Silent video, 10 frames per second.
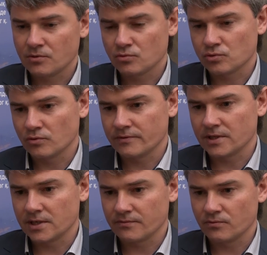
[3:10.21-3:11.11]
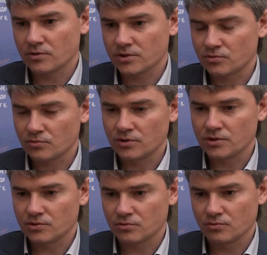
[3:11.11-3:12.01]
условий договора с той
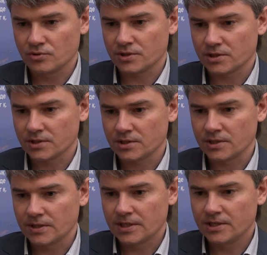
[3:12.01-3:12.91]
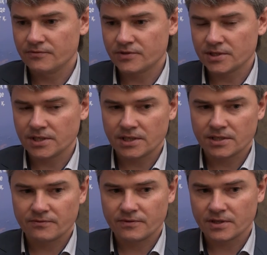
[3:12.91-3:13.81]
или с другой стороны. И не всегда
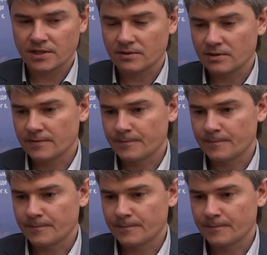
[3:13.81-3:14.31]
это вина